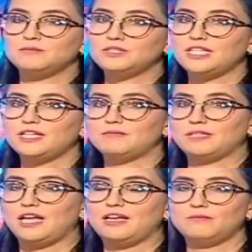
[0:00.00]

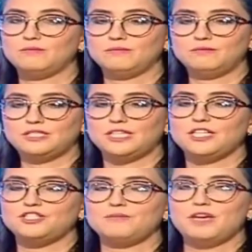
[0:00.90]
من السنه
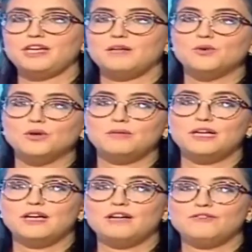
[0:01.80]
الجامعيه المقبله قبل
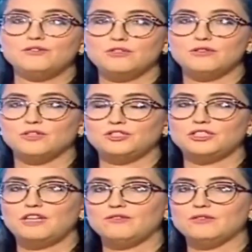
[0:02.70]

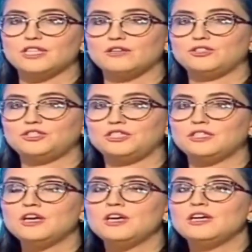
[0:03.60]
2022 2023
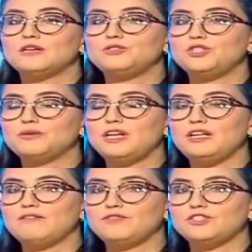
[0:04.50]
باش
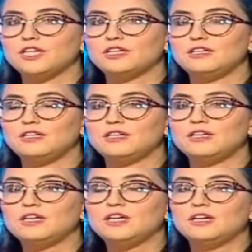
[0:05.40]
يولي في شكل
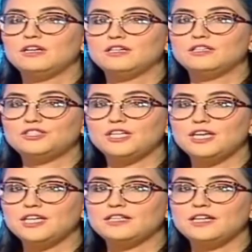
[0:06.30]
آه،
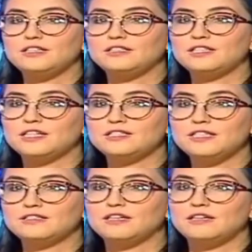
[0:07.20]
شهاده
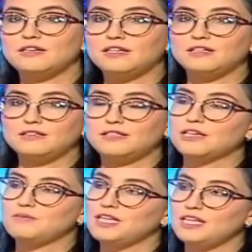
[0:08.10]
للدراسات
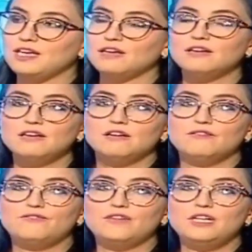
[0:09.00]
التكميليه آه، آه،
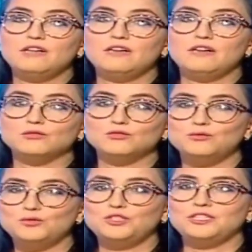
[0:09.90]
في
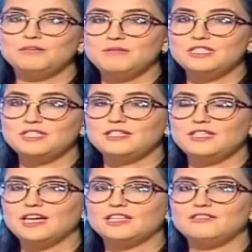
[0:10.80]
الاندوبيوجيني ميدسين
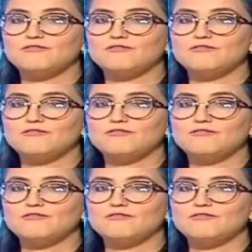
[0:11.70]
انتغراتيف